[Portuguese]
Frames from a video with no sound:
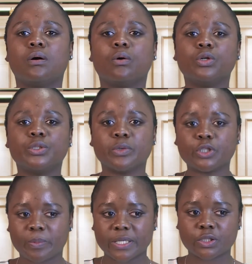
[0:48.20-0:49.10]
Os
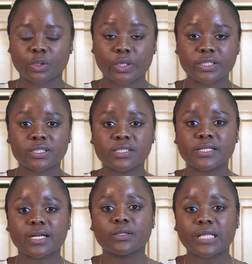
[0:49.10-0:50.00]
meus pastores
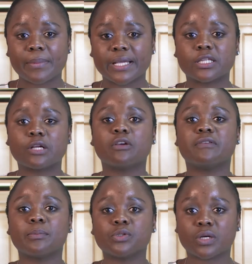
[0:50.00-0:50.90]
disseram: tá bem, então nós
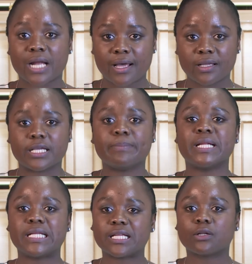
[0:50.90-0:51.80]
vamos orar e
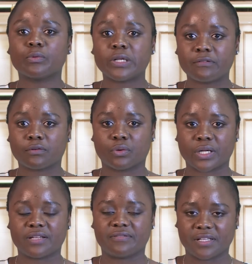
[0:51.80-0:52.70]
medita no livro
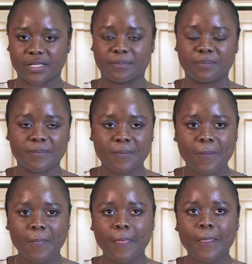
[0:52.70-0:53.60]
Cura Divina.
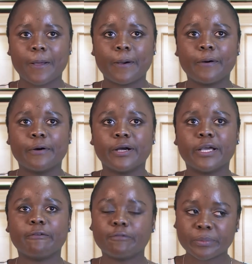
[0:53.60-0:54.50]

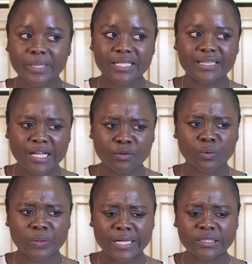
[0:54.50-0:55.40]
Eu fui meditando
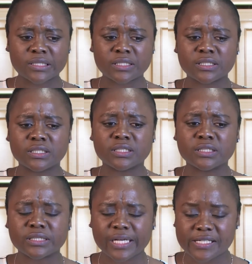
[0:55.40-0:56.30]

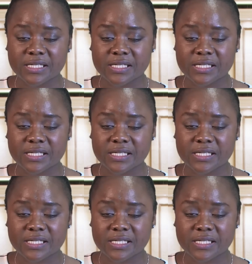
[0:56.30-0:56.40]
durante três